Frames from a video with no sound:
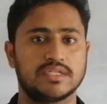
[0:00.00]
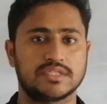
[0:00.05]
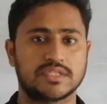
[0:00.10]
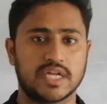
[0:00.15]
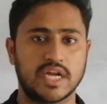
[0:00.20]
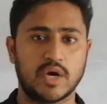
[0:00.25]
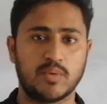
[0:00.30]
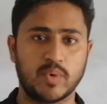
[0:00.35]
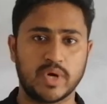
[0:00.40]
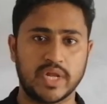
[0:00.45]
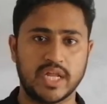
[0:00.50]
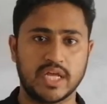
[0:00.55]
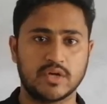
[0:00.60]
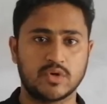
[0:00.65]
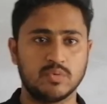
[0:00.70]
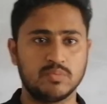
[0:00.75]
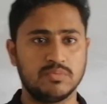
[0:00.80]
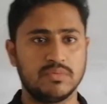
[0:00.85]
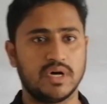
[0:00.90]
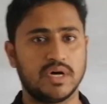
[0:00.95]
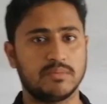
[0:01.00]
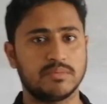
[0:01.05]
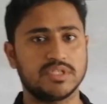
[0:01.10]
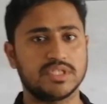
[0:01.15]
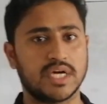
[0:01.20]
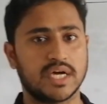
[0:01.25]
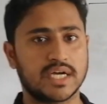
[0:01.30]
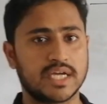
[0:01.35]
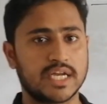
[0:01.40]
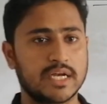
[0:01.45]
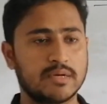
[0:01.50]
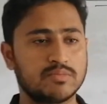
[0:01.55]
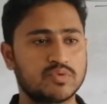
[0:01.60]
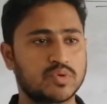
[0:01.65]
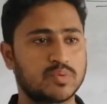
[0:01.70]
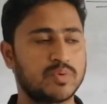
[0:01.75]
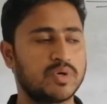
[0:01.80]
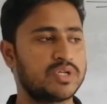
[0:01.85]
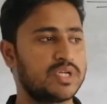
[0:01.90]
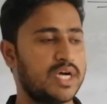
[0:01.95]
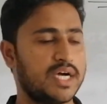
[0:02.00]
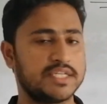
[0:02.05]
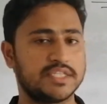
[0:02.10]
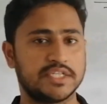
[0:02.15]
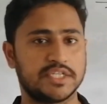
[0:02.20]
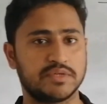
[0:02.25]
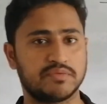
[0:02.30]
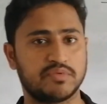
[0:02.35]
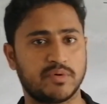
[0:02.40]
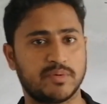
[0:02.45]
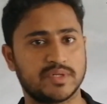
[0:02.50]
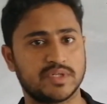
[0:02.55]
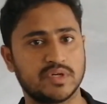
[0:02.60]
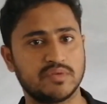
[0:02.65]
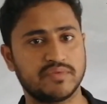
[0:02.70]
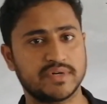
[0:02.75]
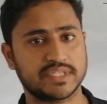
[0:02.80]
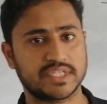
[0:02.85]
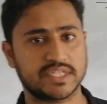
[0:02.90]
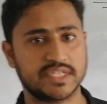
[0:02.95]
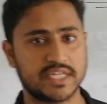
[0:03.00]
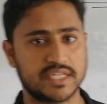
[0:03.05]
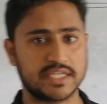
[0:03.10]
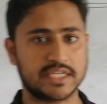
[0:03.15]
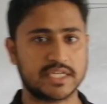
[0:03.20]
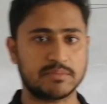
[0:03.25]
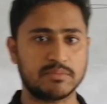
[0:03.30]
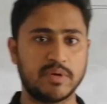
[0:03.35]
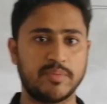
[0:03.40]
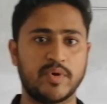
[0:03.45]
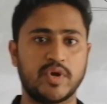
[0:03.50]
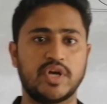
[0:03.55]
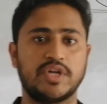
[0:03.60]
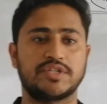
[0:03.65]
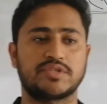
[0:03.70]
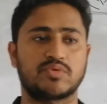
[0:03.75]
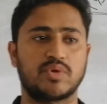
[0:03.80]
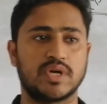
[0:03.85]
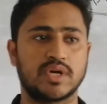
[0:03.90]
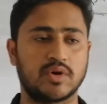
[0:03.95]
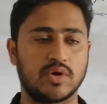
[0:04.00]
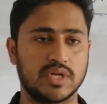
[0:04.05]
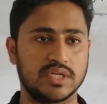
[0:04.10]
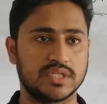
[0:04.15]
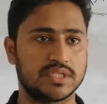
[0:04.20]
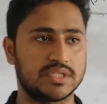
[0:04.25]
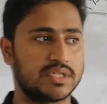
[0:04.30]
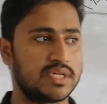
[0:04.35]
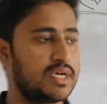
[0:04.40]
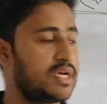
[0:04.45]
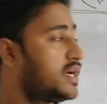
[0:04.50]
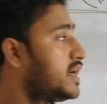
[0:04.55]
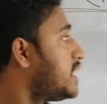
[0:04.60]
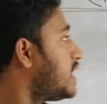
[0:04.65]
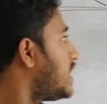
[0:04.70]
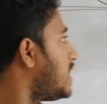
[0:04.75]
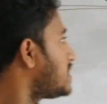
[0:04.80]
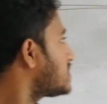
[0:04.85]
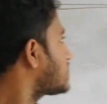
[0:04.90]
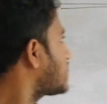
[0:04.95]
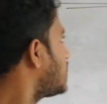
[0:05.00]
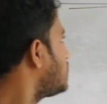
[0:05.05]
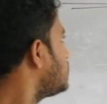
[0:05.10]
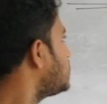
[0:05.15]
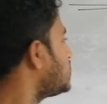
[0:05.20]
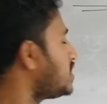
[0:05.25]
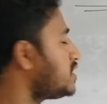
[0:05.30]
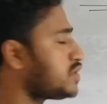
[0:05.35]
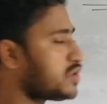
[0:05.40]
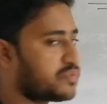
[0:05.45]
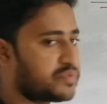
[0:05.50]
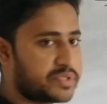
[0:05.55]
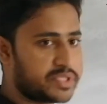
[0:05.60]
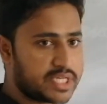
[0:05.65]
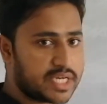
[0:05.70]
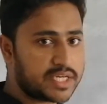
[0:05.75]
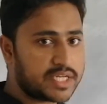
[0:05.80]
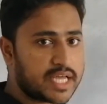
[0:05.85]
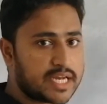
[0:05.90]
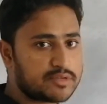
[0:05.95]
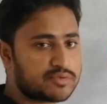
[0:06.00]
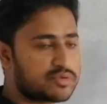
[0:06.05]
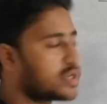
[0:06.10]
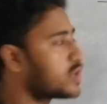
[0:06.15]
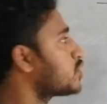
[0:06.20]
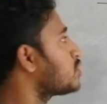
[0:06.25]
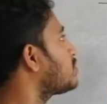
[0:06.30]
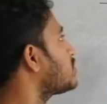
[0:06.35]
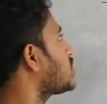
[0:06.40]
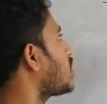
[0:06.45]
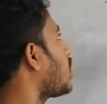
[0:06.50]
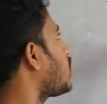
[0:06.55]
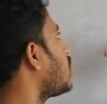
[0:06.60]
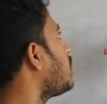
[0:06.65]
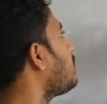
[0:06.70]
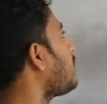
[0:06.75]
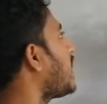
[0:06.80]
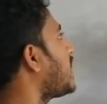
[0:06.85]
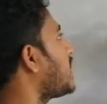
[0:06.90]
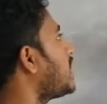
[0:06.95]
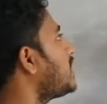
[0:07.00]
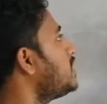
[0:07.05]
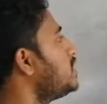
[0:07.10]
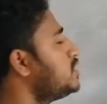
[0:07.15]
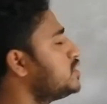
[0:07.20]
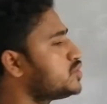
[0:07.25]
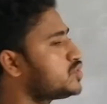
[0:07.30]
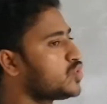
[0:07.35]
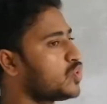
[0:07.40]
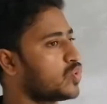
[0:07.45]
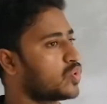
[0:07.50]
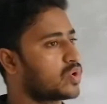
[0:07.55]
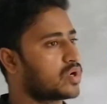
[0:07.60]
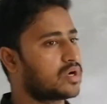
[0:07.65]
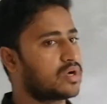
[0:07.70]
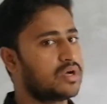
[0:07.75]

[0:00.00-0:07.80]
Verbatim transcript: সালামু আলাইকুম আমি জাহাঙ্গীর আলম সুমন আইসিটি প্রভাষক ফাঁকুসি আজাদ মেমোরিয়াল ইসলাম কলেজ আজকে আমি যে টপিকটা নিয়ে আলোচনা করবো তা হলো বাইনারি যোগ